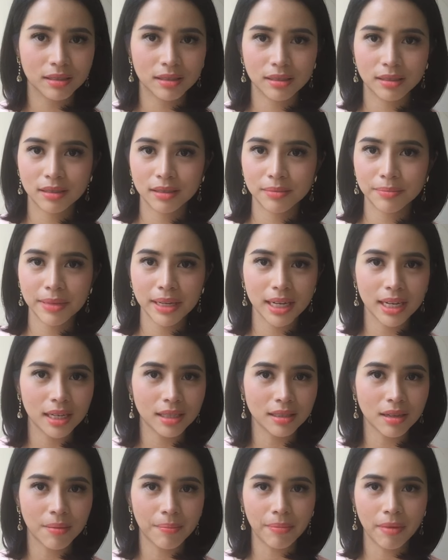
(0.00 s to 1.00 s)
t Mini
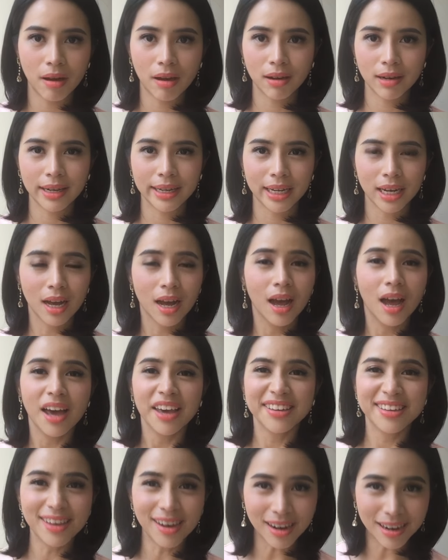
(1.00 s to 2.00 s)
Shopaholic
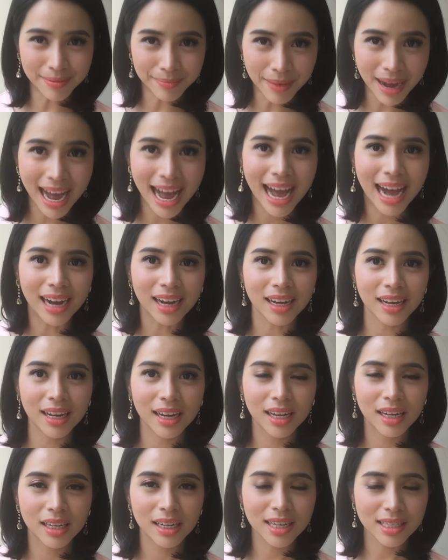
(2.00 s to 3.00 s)
เยอะมาก
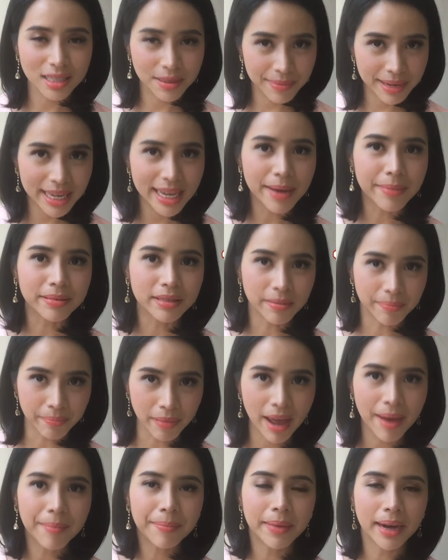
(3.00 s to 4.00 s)
น่าจะมีเหยียบ10
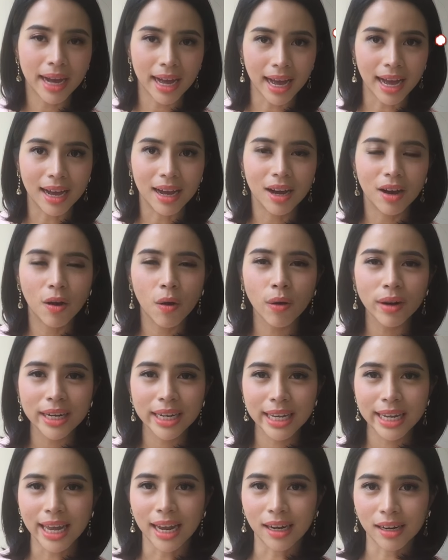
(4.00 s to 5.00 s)
เล่มอะค่ะ คน
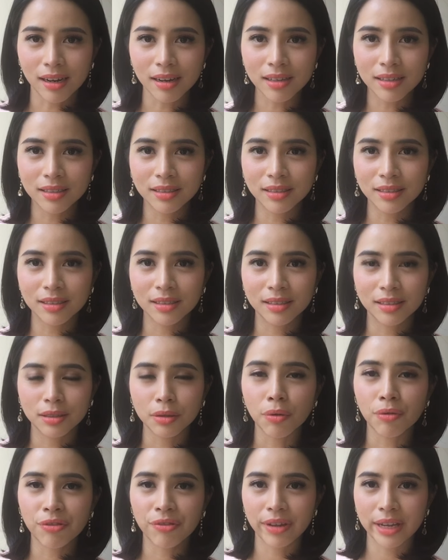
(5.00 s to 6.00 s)
เขียนก็คือโซ
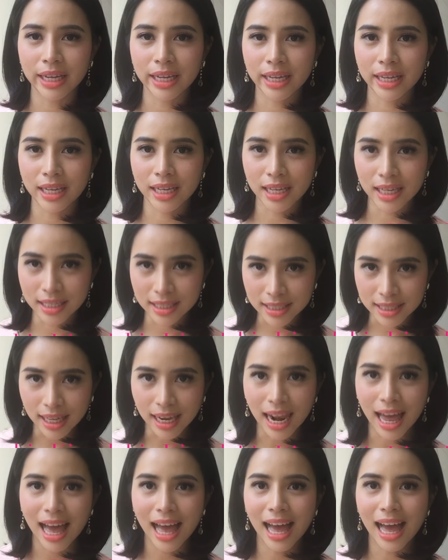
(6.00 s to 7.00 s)
ฟีคินเซ
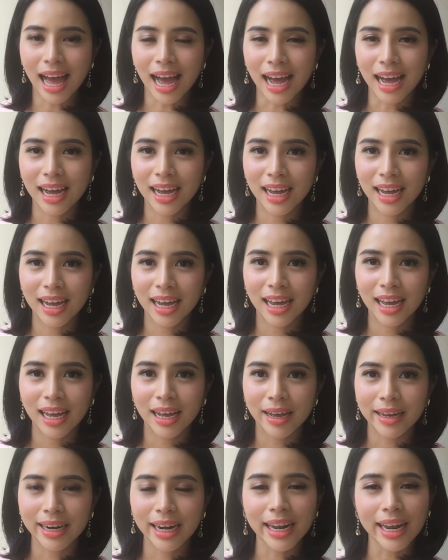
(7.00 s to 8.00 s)
ล่า
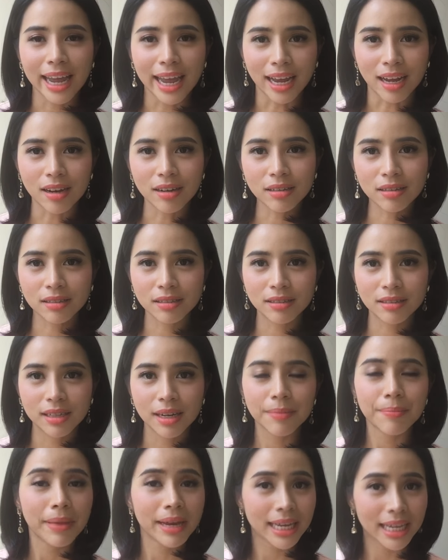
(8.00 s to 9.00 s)
นางเอกก็คือ
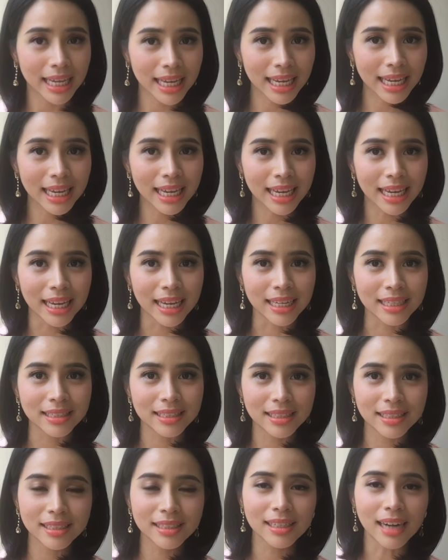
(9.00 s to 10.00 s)
เบกกี้
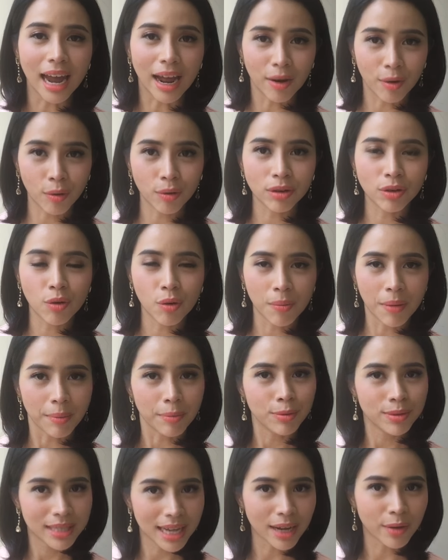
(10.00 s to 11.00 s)
ซึ่งหลายคนคงแบบ
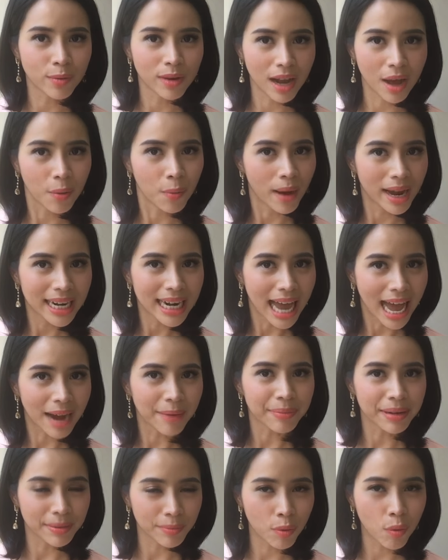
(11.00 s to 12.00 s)
รู้จักอยู่แล้วว่านาง
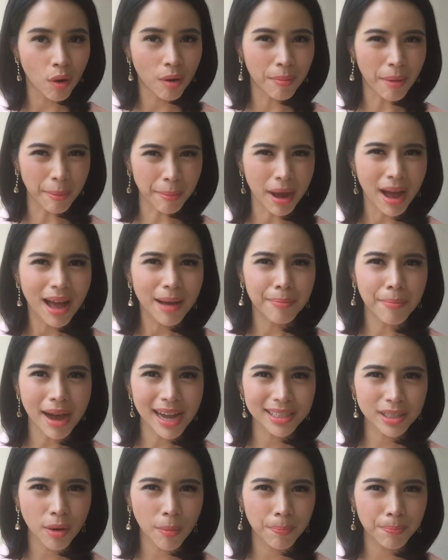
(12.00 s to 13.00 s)
เป็นพวกแบบบ้า
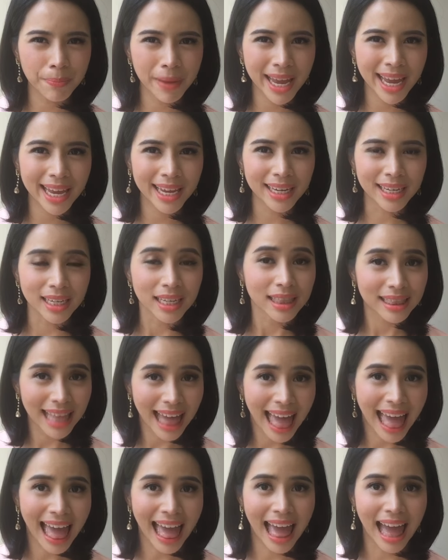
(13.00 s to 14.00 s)
ช้อปปิ้ง
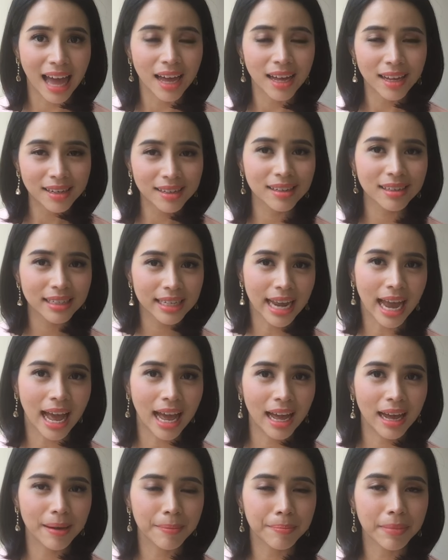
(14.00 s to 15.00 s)
แต่เรื่องเนี้ย
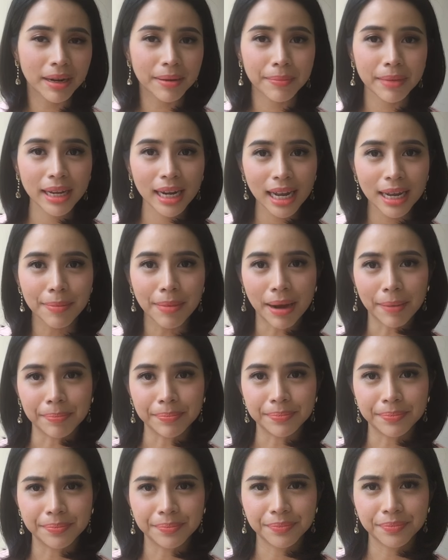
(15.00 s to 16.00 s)
มันไม่ได้แบบ
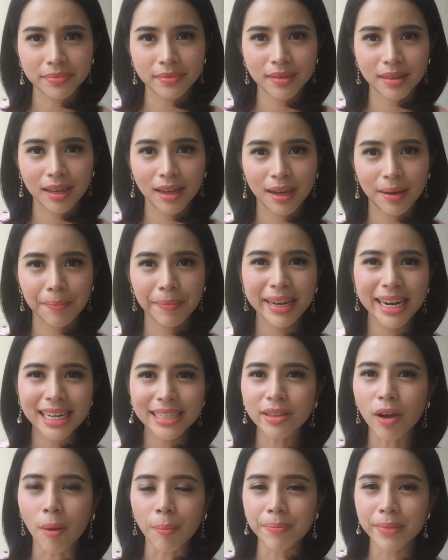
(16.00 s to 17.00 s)
ไม่ได้
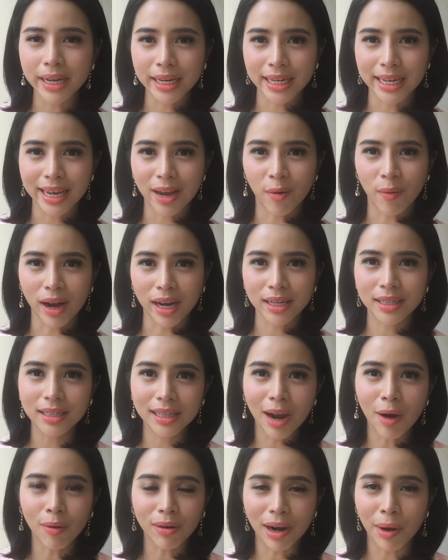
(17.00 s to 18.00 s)
ช็อปอย่างเดียวอะคือ
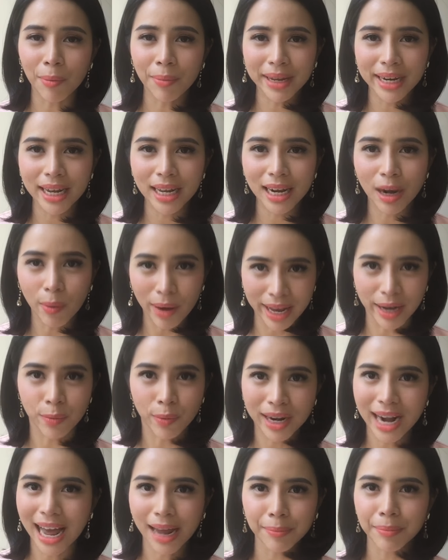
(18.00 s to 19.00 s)
เราเราไม่ได้เราเห็น
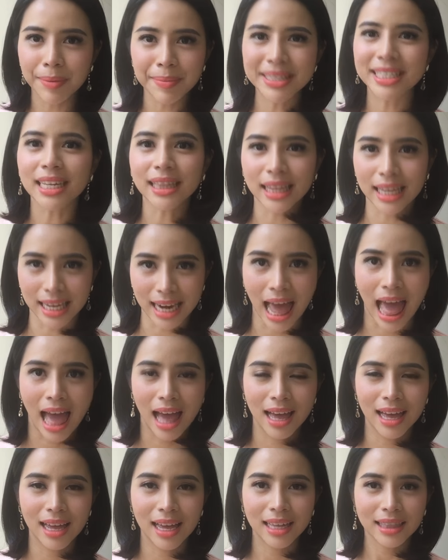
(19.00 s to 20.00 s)
ว่านางไม่มีสติแหละ
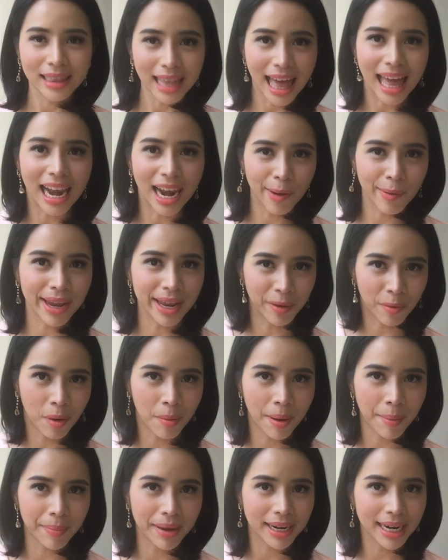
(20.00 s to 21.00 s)
แต่เราเห็นว่า
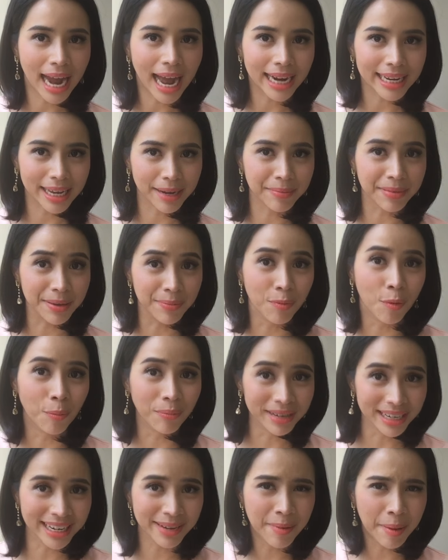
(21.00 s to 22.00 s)
แบบนางยังมีมุม
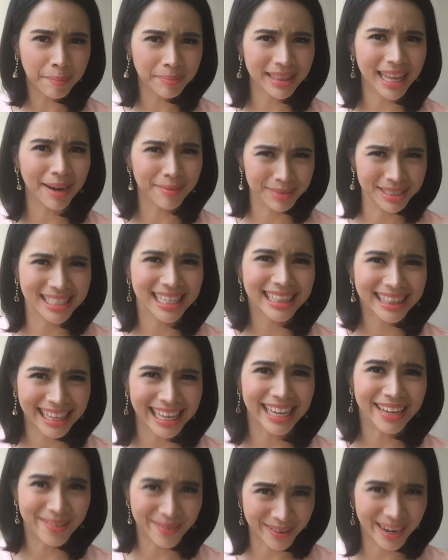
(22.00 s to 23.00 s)
ที่แบบนางมีส
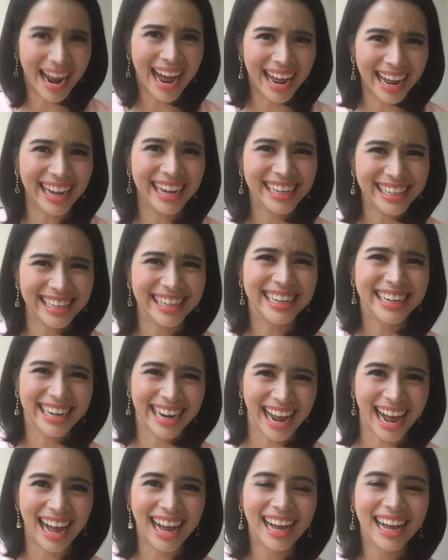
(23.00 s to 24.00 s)
ติอยู่นะอะไรอย่าง
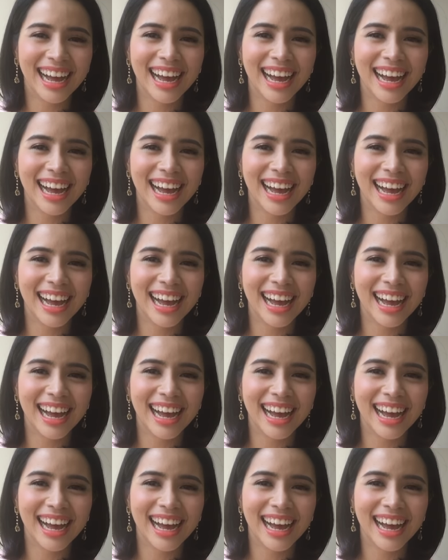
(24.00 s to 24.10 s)
เงี้ย